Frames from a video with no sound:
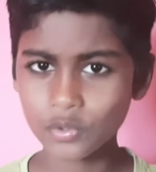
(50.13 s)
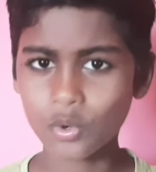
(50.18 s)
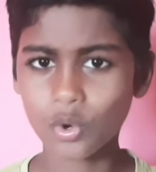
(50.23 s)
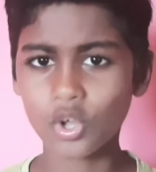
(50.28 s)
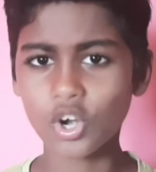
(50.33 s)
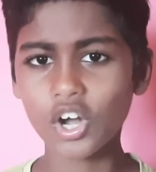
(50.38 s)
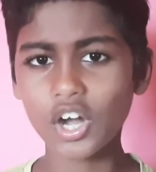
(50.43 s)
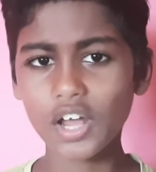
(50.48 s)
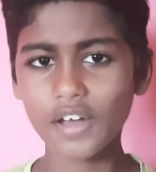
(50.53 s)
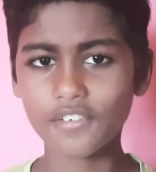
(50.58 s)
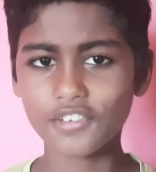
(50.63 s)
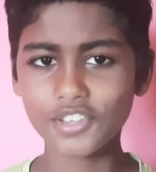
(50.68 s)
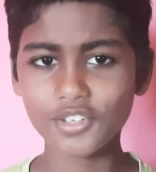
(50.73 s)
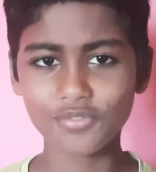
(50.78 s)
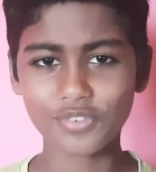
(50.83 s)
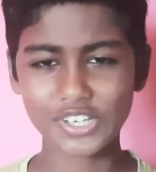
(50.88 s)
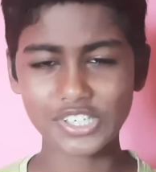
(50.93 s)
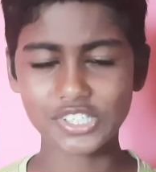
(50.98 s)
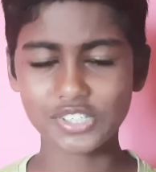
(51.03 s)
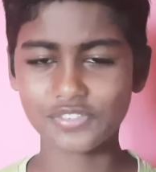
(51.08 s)
கொரோனா வந்து
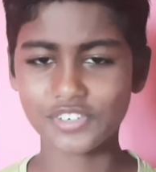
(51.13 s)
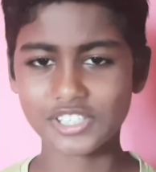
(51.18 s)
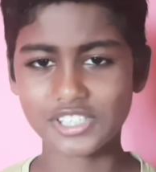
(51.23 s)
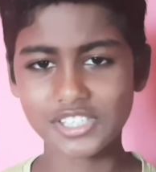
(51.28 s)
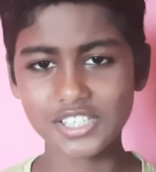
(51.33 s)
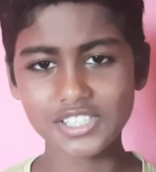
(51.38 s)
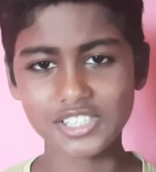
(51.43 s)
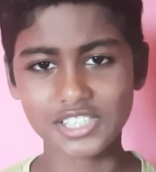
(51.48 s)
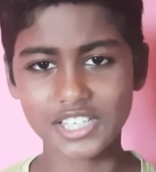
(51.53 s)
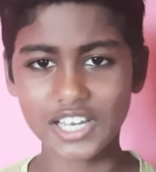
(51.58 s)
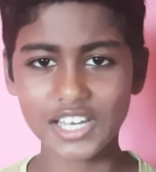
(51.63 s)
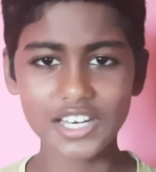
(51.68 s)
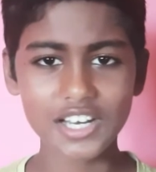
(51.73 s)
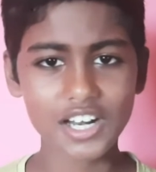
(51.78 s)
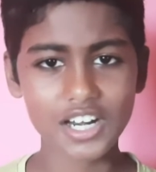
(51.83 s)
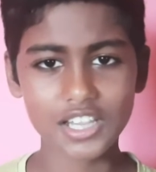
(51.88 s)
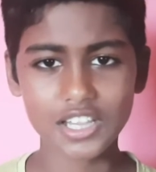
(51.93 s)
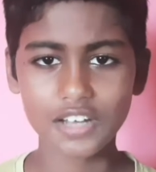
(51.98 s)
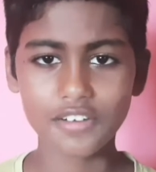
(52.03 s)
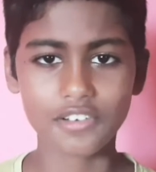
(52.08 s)
ஃபஸ்ட்டு ஃபஸ்ட்டு
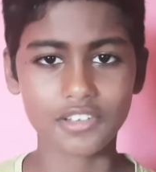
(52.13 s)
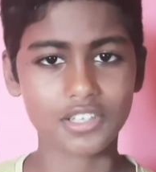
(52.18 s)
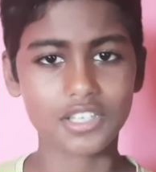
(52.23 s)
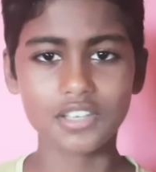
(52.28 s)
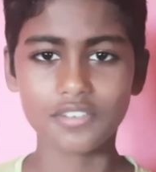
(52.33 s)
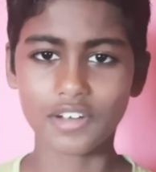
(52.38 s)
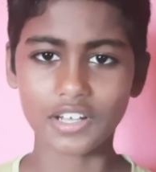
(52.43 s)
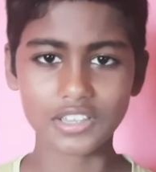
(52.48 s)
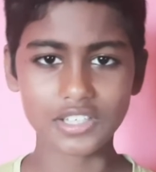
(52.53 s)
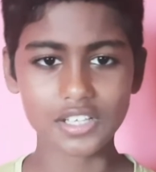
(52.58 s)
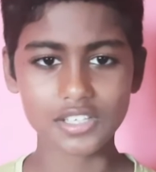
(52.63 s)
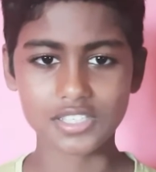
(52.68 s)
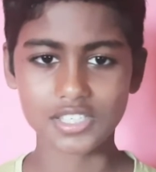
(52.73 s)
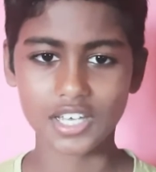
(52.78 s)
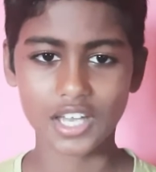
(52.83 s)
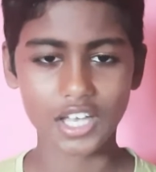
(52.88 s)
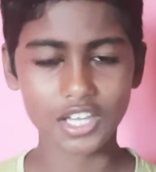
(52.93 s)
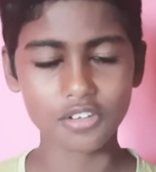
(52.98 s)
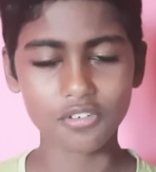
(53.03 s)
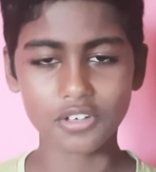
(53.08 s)
சைனாவில் தான் வந்து வந்துச்சு
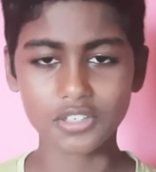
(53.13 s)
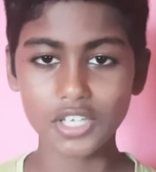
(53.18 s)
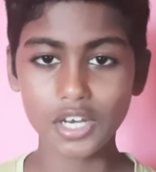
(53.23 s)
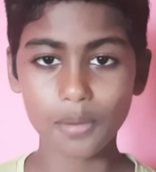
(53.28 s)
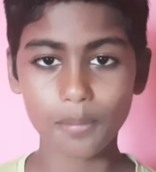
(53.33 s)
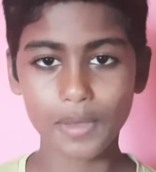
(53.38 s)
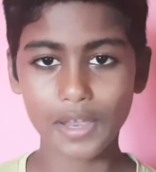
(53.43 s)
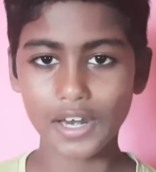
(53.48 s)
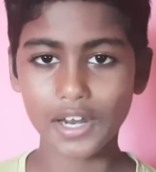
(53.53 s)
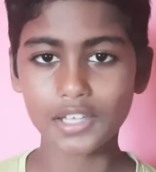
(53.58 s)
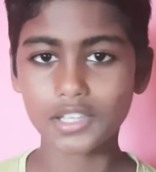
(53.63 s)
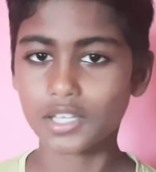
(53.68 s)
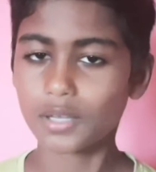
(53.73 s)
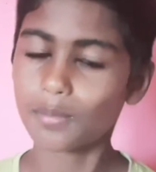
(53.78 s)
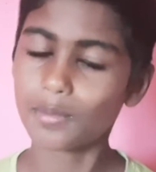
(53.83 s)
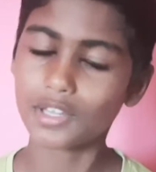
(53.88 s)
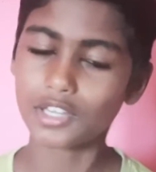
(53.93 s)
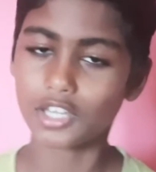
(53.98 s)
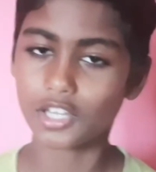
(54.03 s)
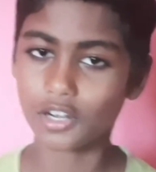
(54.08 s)
அது வந்து நம்ம
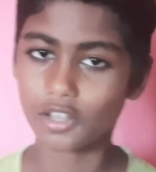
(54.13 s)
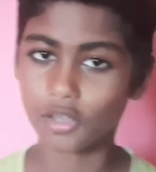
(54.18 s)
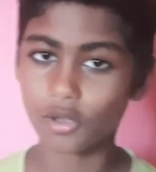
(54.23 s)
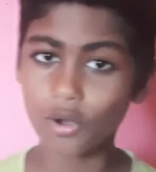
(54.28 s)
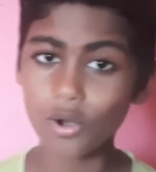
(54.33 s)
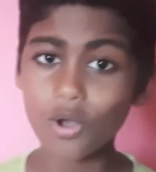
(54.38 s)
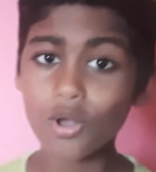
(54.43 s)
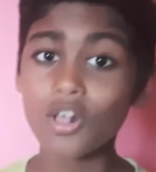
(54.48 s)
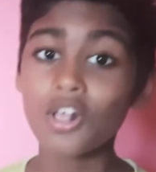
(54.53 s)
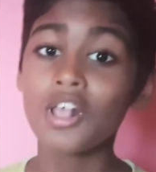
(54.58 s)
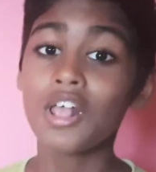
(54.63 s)
எல்லாத்துக்குமே தெரியும்